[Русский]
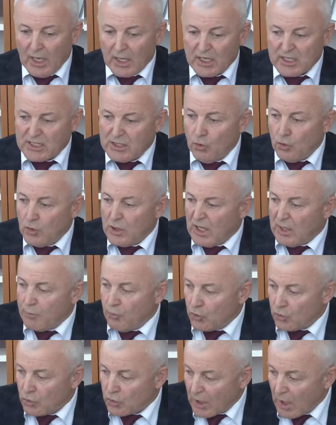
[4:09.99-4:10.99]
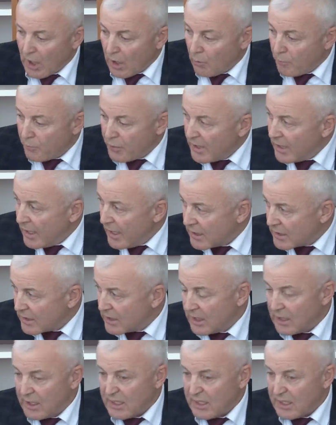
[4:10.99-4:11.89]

если у них будут билеты,